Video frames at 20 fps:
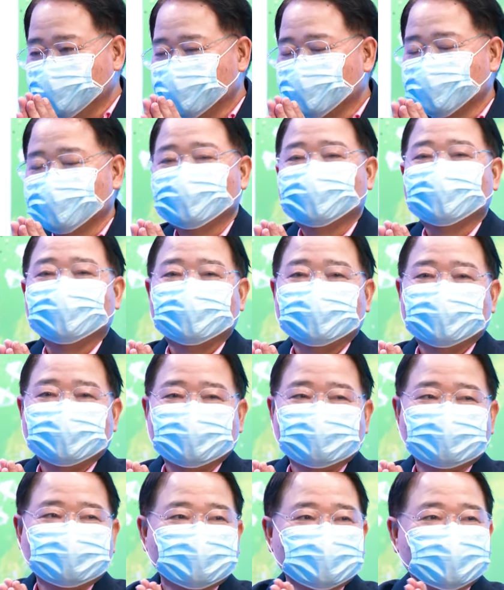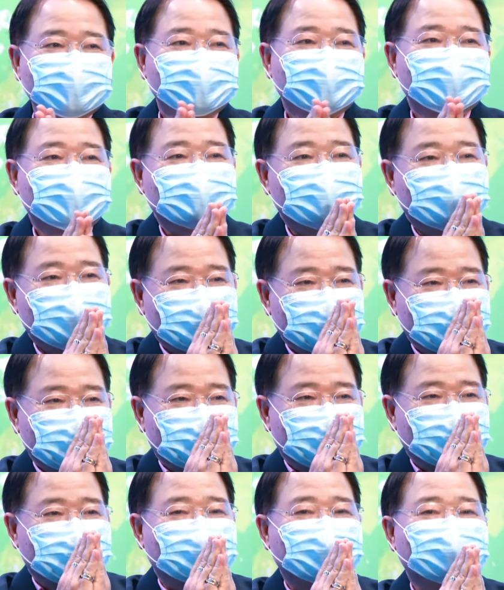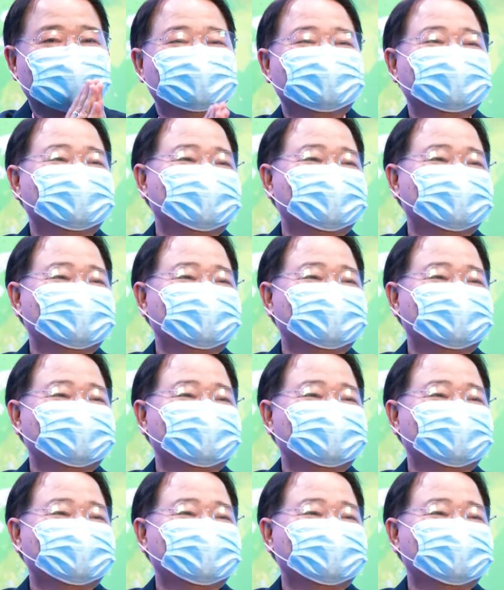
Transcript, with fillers: ดีครับ สวัสดีครับ